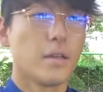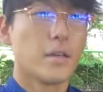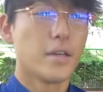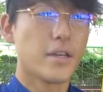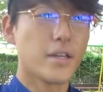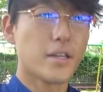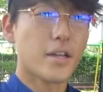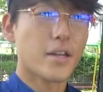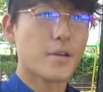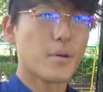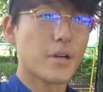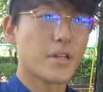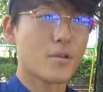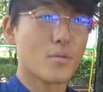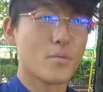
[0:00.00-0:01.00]
いきなり言
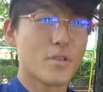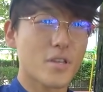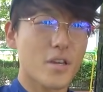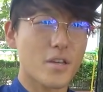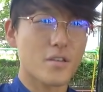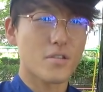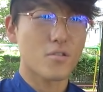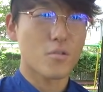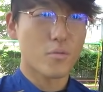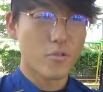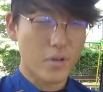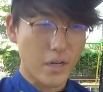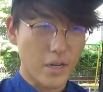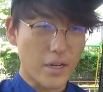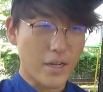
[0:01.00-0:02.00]
われても難しいと思
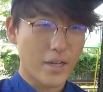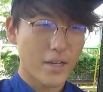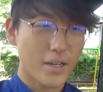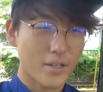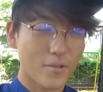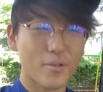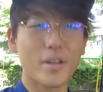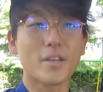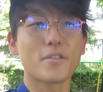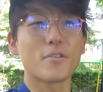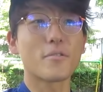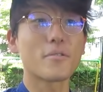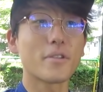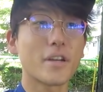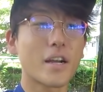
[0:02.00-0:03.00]
うから、とりあえず
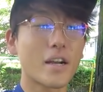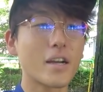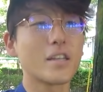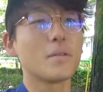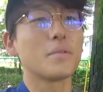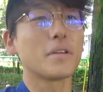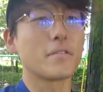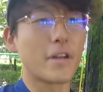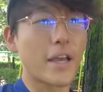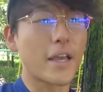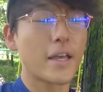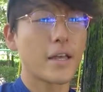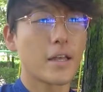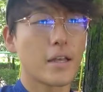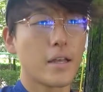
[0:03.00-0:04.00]
ゆっくり考えてみてくれ。
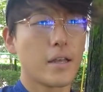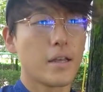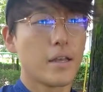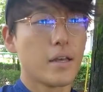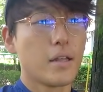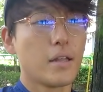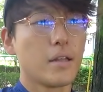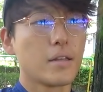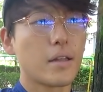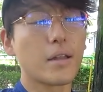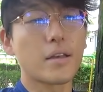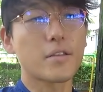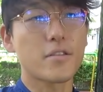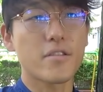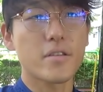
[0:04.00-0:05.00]
た
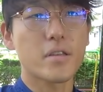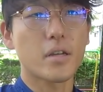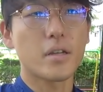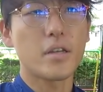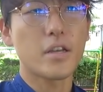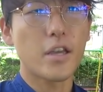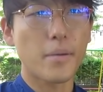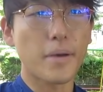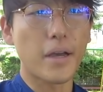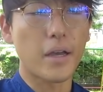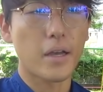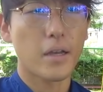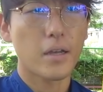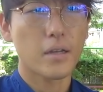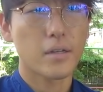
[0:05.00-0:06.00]
だ水産に行けば
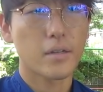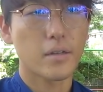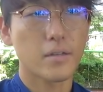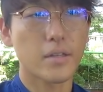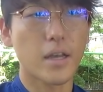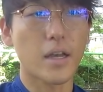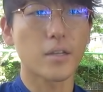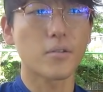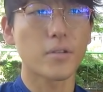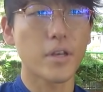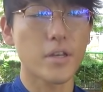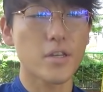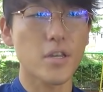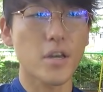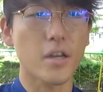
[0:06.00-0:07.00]
サード
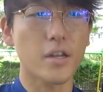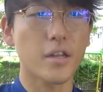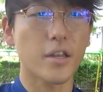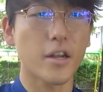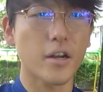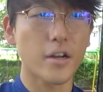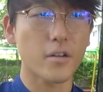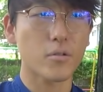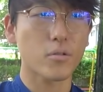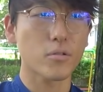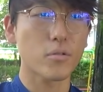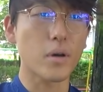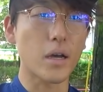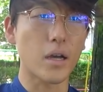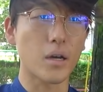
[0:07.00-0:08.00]
で試合に出られるこ
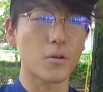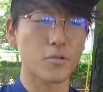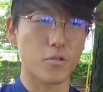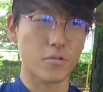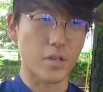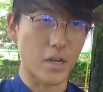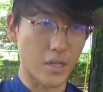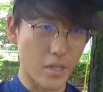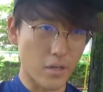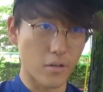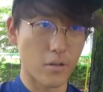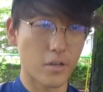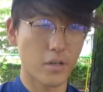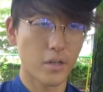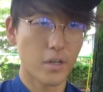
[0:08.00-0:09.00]
とは保証されている。
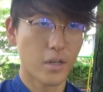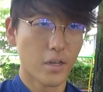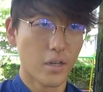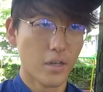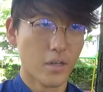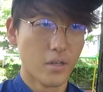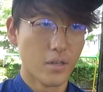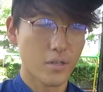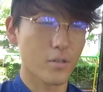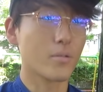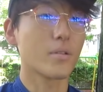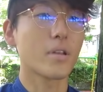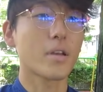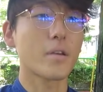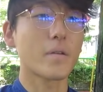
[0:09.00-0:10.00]
そ
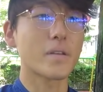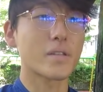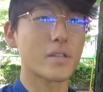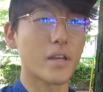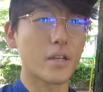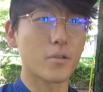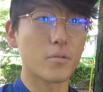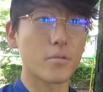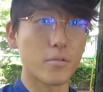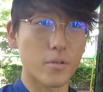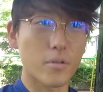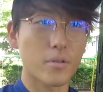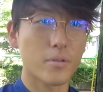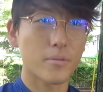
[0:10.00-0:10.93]
れだけは伝えておくぞ。